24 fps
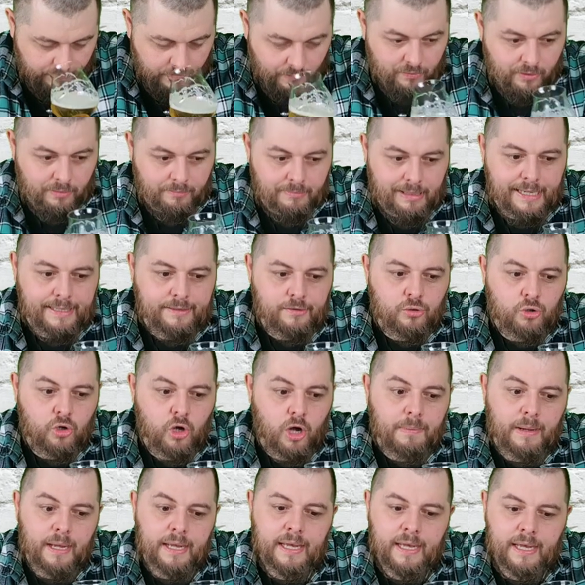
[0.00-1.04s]
Vom
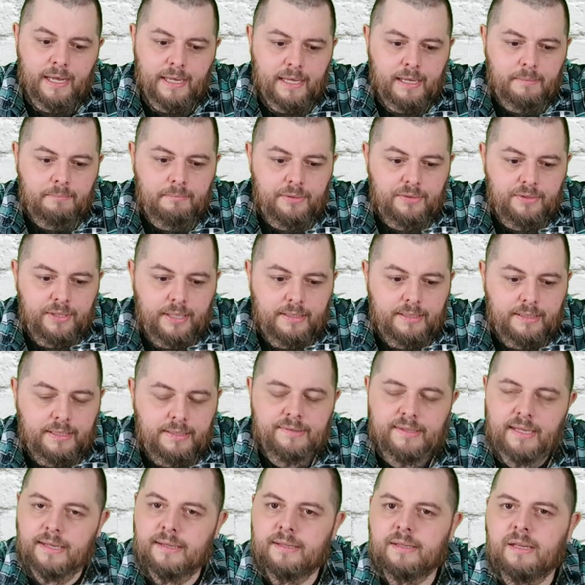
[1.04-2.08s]
Malzkörper her eher ein bisschen
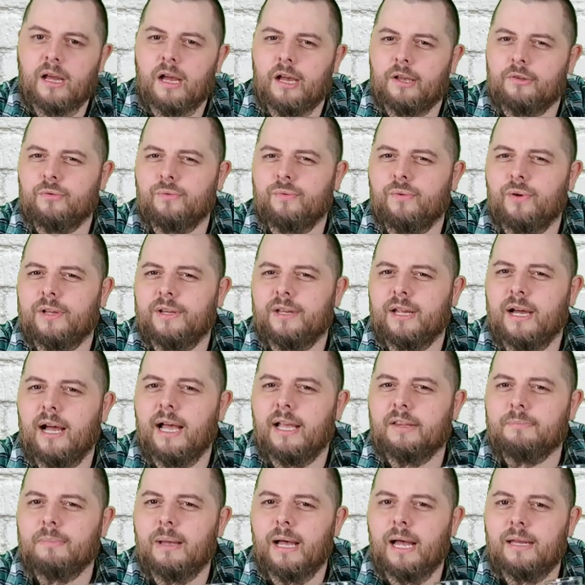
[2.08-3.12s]
dezenter, also von da
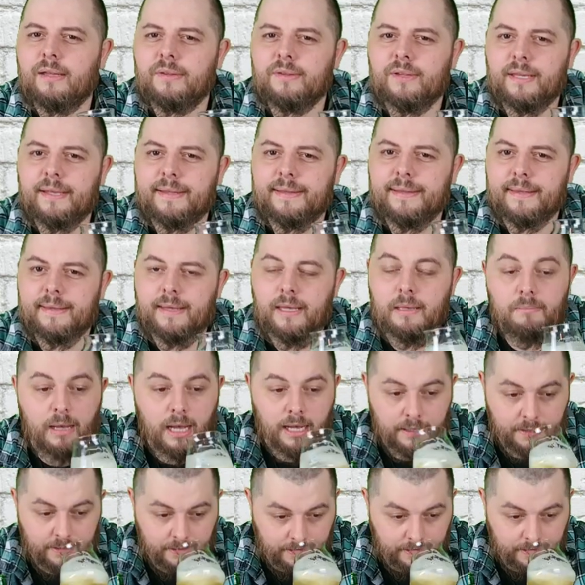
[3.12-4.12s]
erstmal alles richtig gemacht.